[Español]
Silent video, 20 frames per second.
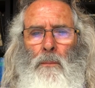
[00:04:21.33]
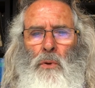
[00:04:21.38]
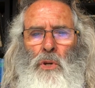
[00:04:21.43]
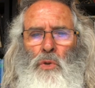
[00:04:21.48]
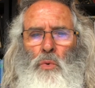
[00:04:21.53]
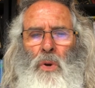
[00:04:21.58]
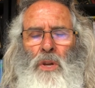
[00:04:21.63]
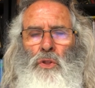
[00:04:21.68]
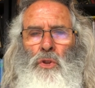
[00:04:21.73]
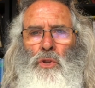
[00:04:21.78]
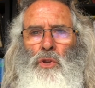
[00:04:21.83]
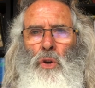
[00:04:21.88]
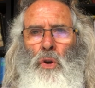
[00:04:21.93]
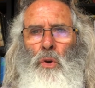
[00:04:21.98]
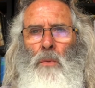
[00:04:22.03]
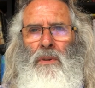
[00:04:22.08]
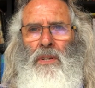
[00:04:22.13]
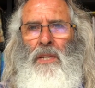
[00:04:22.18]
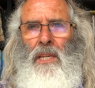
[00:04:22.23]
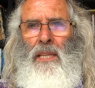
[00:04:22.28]
Pues cuando
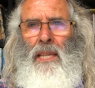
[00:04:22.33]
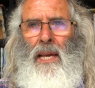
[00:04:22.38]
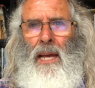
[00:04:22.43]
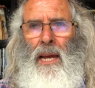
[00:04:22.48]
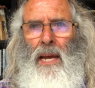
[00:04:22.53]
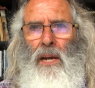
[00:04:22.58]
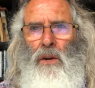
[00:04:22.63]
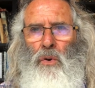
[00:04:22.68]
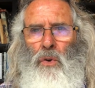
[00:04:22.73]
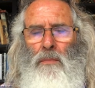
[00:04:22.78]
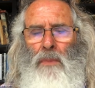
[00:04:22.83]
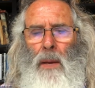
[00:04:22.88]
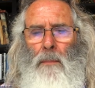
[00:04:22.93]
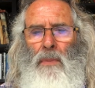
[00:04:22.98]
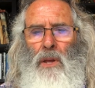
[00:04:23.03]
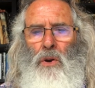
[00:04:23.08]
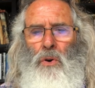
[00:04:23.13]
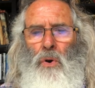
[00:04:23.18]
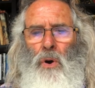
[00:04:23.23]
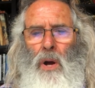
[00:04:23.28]
yo lo visité a él con mi
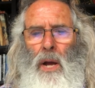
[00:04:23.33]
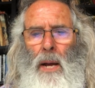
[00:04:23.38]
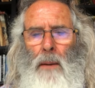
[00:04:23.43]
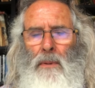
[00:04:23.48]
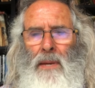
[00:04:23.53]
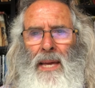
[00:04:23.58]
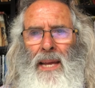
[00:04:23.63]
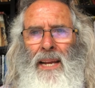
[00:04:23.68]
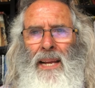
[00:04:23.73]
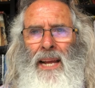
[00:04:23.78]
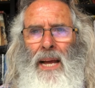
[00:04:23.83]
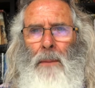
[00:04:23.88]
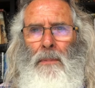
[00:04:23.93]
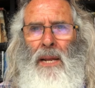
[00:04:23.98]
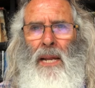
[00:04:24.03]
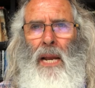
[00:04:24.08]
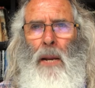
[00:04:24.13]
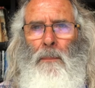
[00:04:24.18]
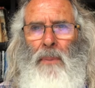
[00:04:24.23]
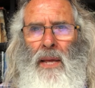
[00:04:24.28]
amigo Javier
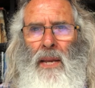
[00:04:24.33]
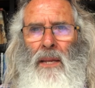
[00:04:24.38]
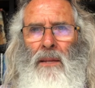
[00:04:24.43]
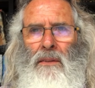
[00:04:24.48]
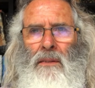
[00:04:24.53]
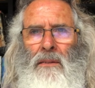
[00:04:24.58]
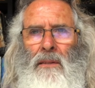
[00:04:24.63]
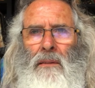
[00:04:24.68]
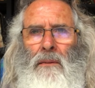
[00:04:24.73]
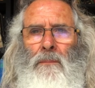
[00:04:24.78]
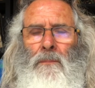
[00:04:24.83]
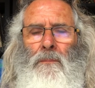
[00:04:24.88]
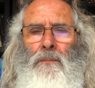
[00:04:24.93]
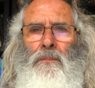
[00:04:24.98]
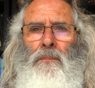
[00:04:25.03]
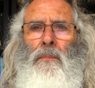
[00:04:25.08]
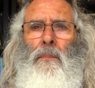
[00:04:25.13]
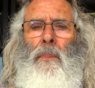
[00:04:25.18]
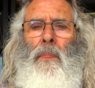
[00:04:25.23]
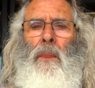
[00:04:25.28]
Cabrera Pérez,
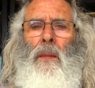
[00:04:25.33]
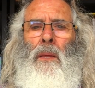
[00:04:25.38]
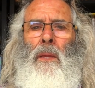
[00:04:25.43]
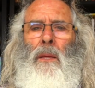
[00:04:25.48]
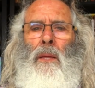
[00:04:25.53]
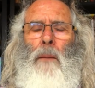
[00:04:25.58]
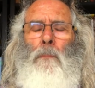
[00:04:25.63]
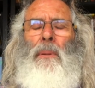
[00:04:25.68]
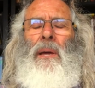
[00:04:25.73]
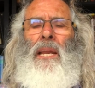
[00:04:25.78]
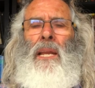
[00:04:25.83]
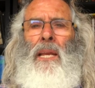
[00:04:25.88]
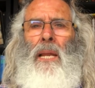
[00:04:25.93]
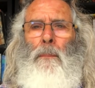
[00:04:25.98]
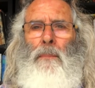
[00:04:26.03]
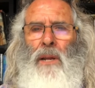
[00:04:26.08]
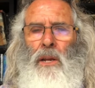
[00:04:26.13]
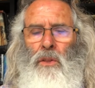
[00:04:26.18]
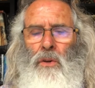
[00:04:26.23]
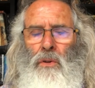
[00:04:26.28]

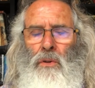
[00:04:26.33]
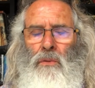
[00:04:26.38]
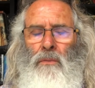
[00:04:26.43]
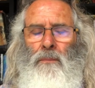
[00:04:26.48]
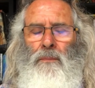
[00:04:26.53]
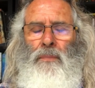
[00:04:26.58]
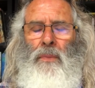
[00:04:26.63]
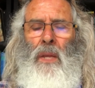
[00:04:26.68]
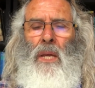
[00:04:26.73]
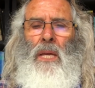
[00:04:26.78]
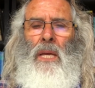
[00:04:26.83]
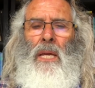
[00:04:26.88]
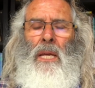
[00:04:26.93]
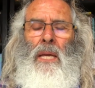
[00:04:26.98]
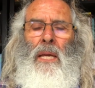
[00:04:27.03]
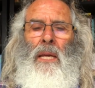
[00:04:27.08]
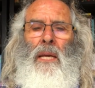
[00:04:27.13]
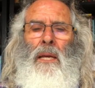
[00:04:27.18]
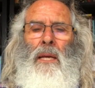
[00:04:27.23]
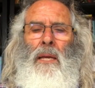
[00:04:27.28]
Perera, perdón,
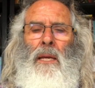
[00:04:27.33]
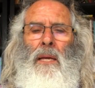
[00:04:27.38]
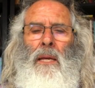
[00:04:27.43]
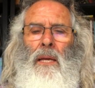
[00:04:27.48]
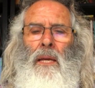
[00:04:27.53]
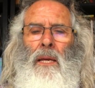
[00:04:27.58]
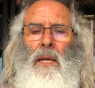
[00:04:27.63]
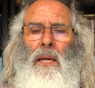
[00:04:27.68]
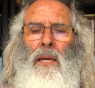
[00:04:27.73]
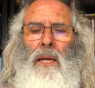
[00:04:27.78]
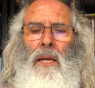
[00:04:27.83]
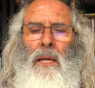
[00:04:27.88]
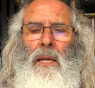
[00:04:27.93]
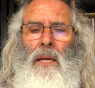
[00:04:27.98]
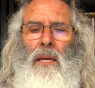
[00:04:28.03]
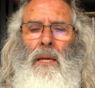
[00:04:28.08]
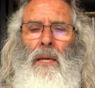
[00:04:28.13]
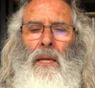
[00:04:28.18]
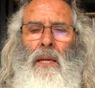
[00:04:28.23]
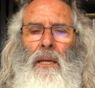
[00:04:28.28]

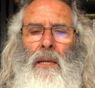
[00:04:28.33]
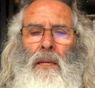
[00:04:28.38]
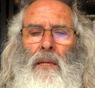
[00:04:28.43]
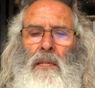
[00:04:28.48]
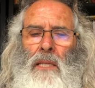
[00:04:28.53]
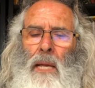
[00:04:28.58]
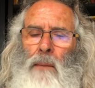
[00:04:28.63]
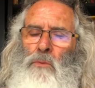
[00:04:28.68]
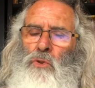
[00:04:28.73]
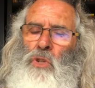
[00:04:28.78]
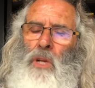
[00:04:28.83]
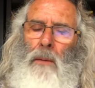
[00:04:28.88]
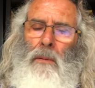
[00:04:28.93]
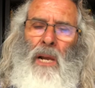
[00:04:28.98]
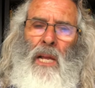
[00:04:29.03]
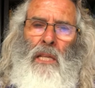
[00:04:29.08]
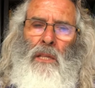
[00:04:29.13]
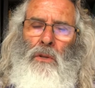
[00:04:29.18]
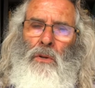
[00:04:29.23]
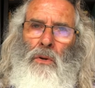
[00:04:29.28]
eh, estamos
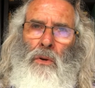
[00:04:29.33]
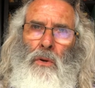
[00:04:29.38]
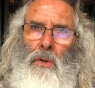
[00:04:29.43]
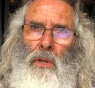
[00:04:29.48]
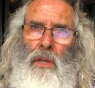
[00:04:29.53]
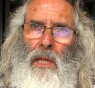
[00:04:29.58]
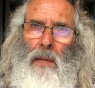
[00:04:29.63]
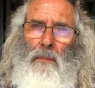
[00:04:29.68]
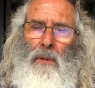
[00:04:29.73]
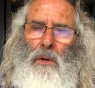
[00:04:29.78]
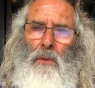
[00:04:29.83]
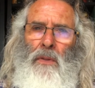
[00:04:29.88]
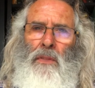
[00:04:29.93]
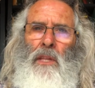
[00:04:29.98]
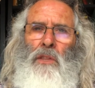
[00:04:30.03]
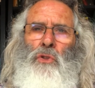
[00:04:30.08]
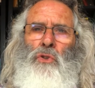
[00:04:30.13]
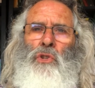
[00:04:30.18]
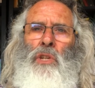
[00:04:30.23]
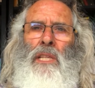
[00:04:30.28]
hablando de
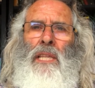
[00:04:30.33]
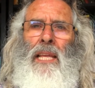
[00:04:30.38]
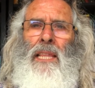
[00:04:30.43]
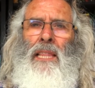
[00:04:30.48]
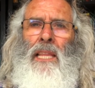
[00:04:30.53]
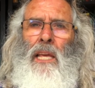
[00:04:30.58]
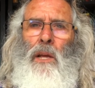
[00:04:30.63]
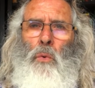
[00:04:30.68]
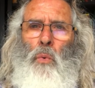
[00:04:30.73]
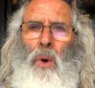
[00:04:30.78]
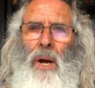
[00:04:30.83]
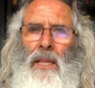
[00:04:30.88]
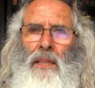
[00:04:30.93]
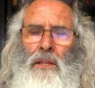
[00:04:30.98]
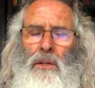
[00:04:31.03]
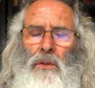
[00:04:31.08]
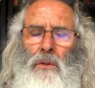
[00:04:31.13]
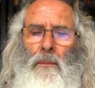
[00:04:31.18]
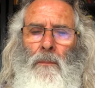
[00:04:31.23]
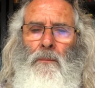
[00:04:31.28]

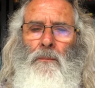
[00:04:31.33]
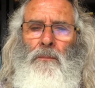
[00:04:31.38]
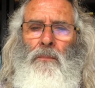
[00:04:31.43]
1974.